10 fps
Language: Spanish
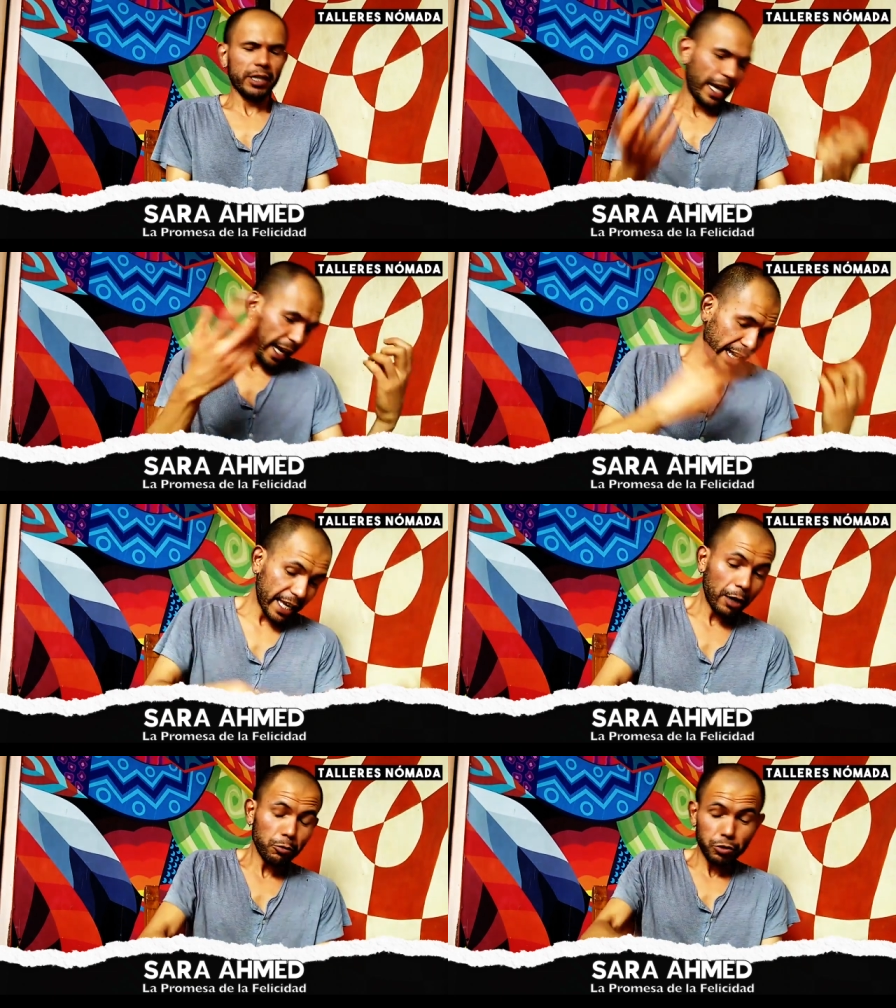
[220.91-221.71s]
que
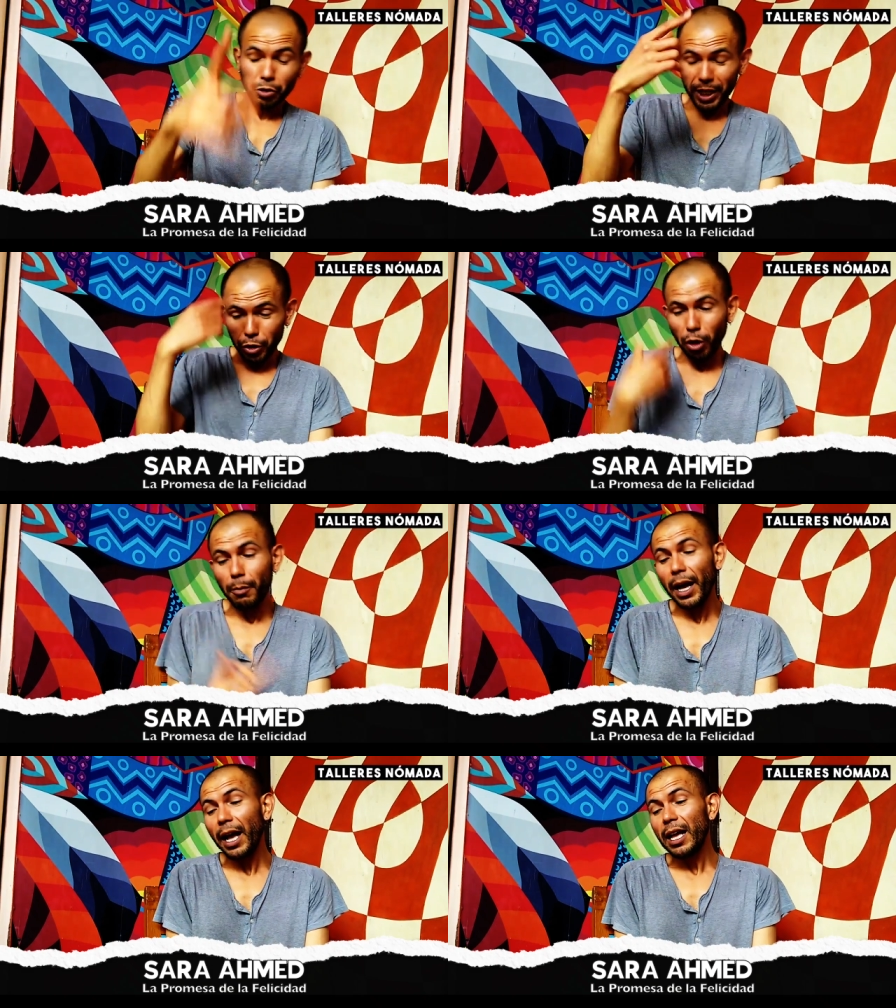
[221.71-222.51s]
ella justo
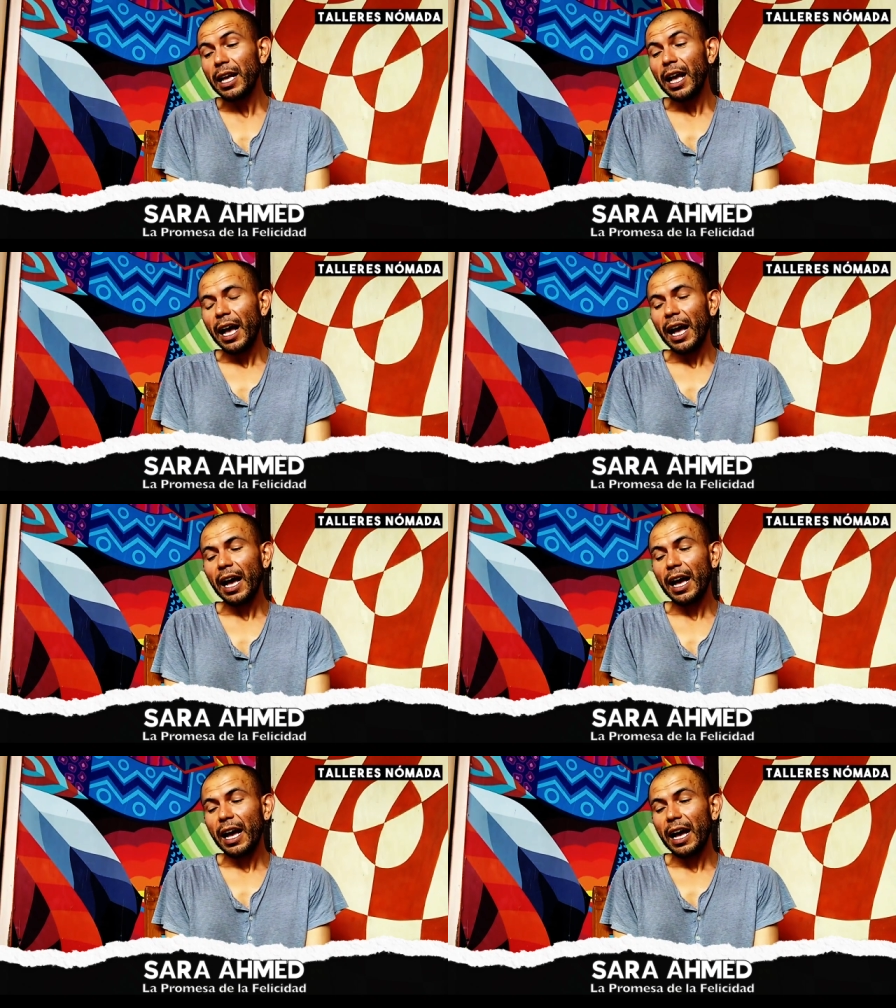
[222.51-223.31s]
retoma
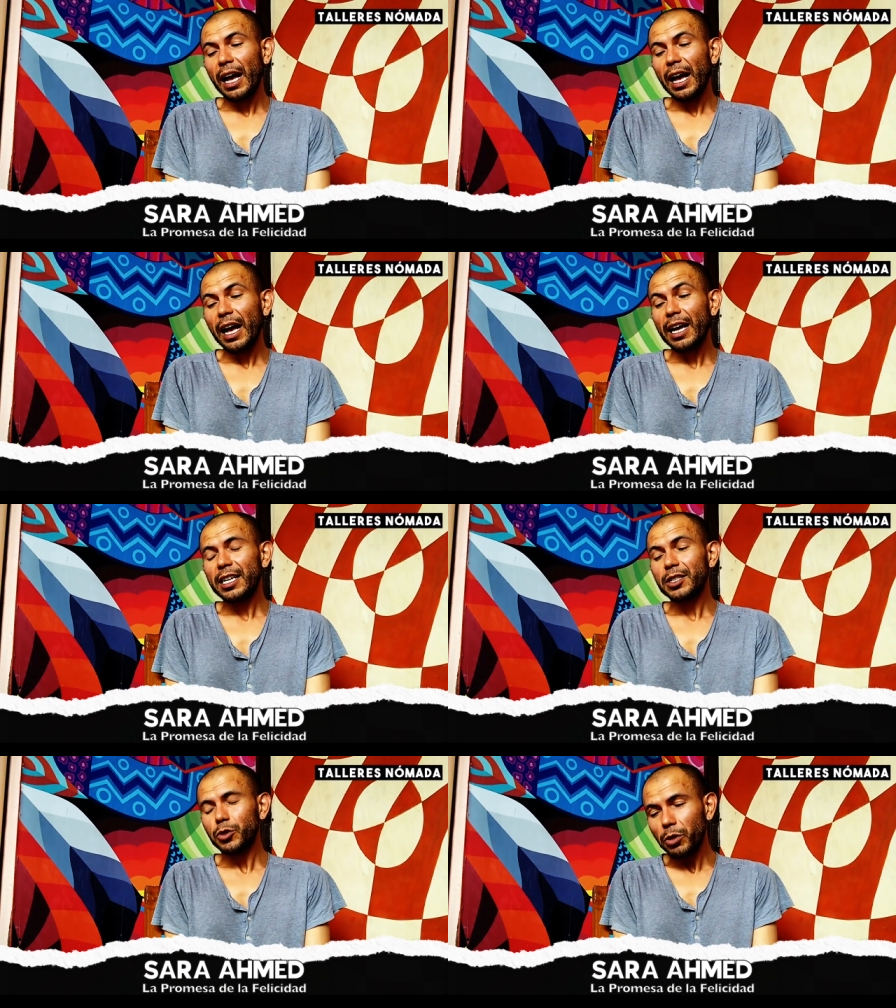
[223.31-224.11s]

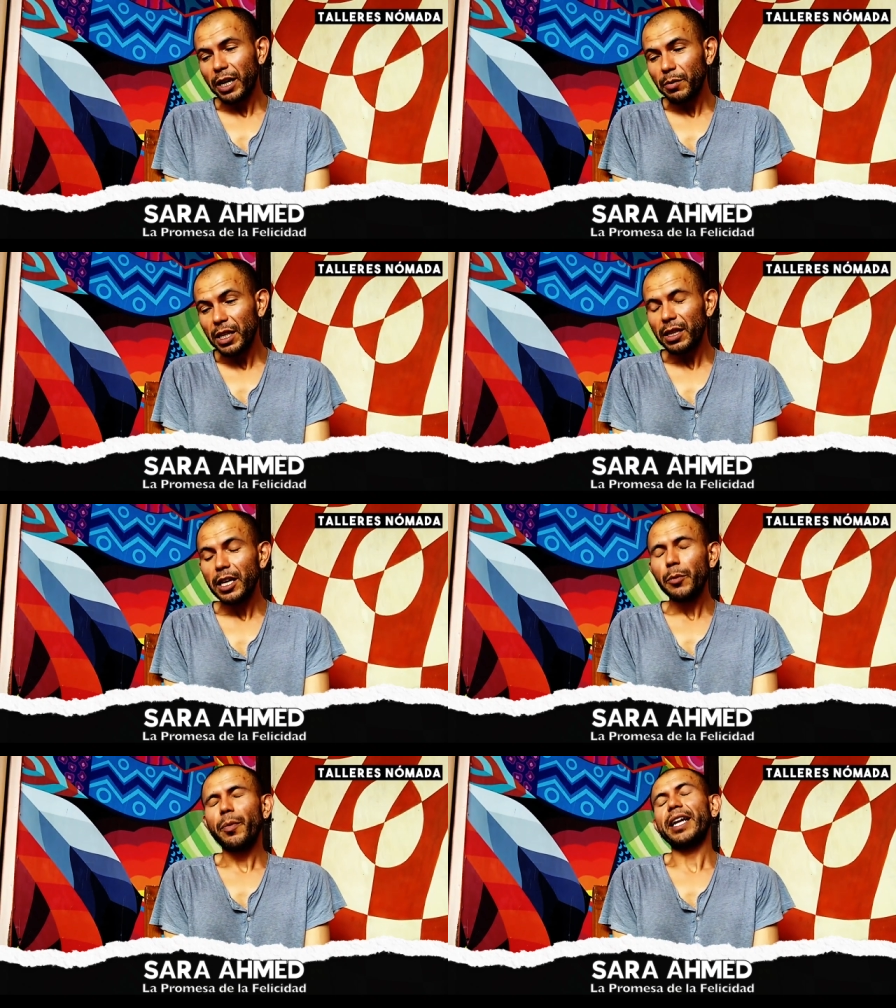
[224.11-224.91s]
a, a Shulamit
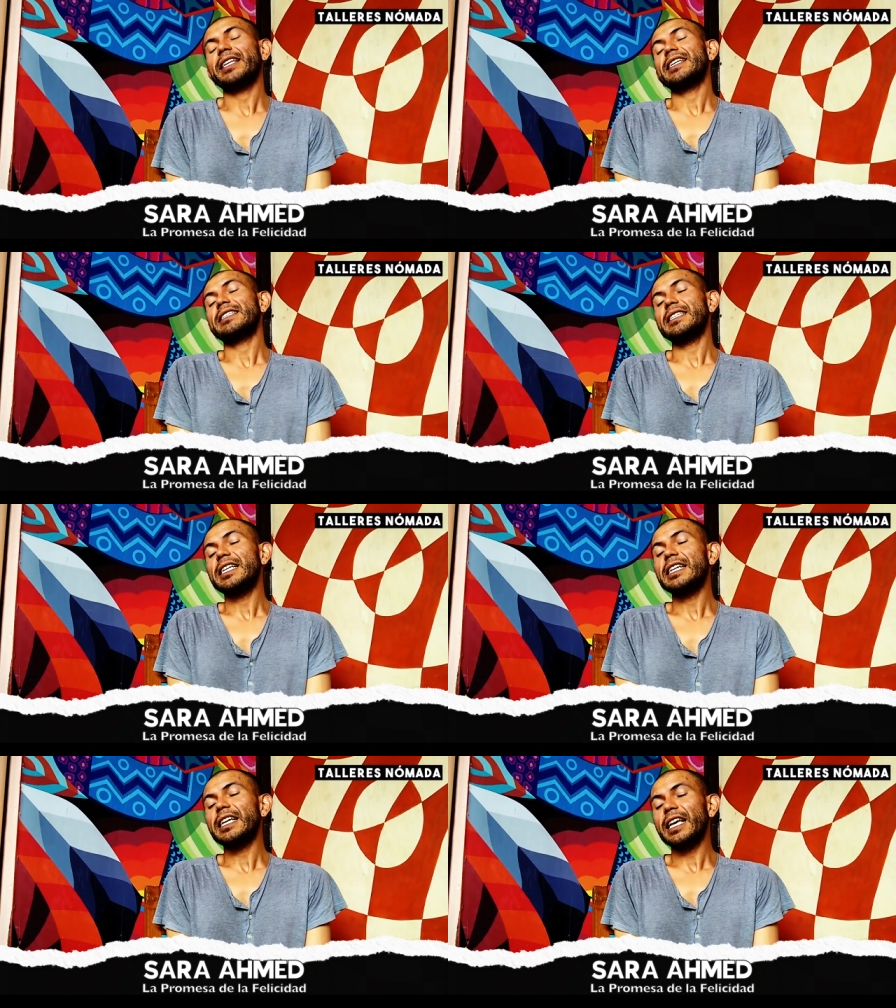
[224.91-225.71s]
para
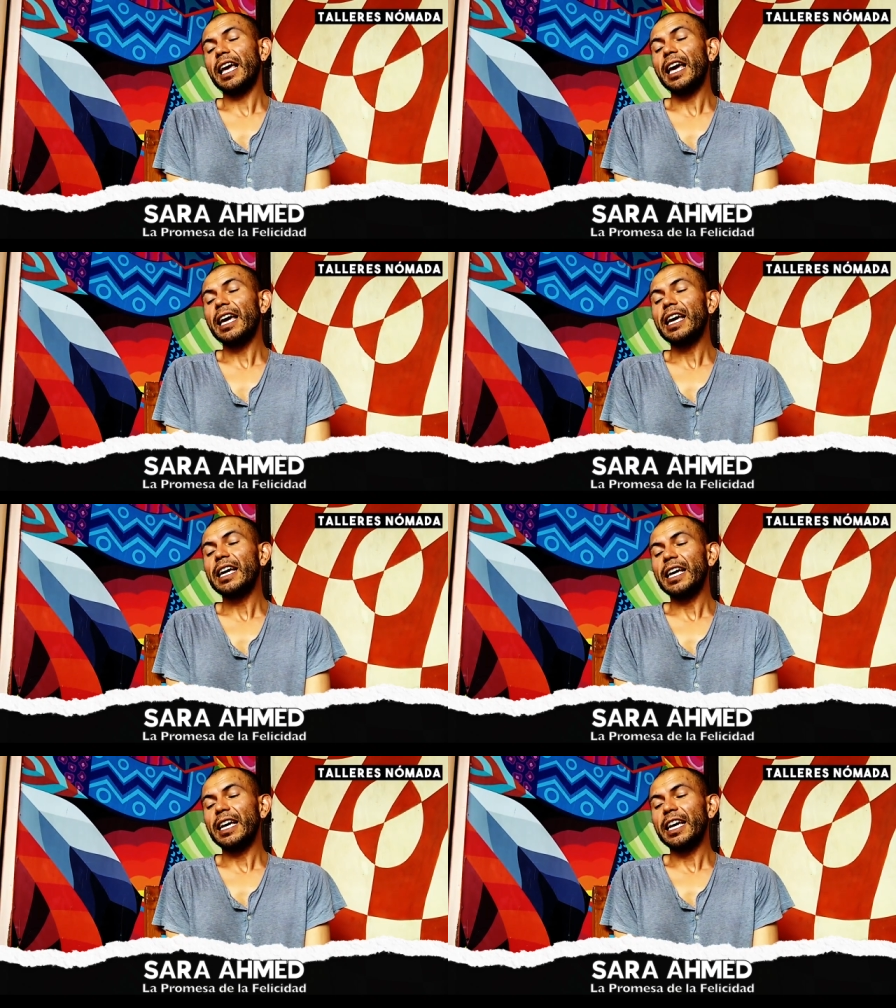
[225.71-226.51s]
decir
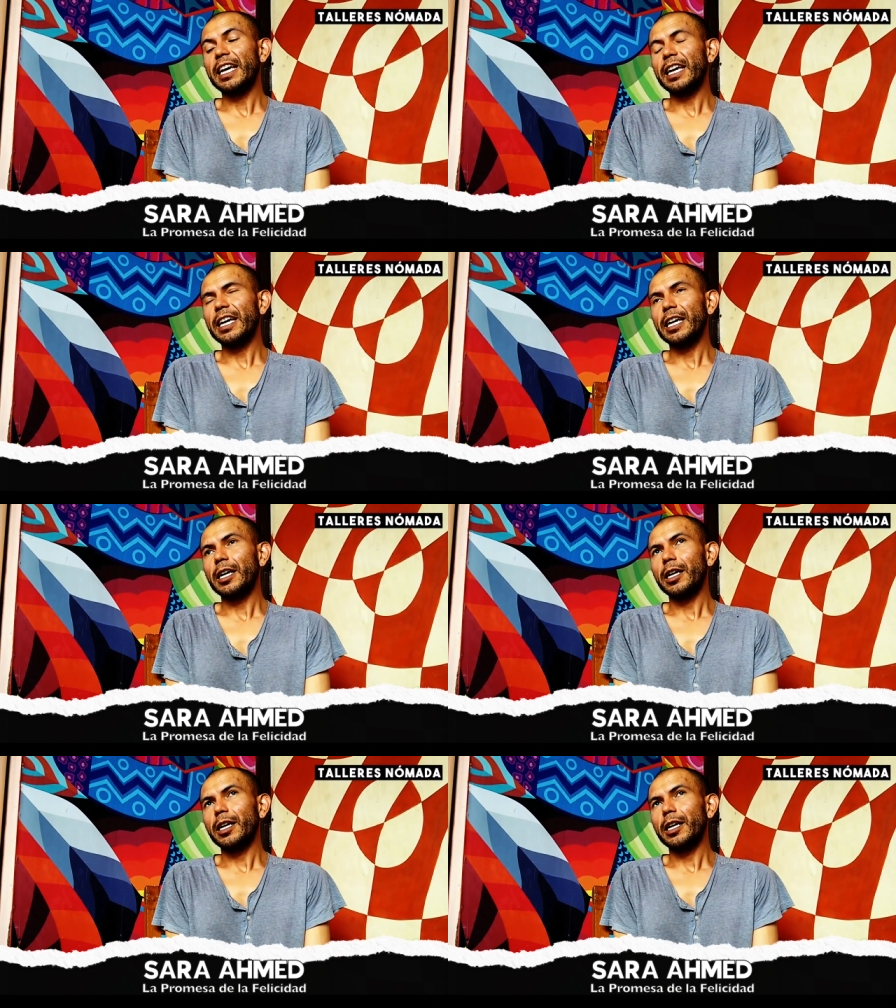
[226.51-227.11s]
que eh,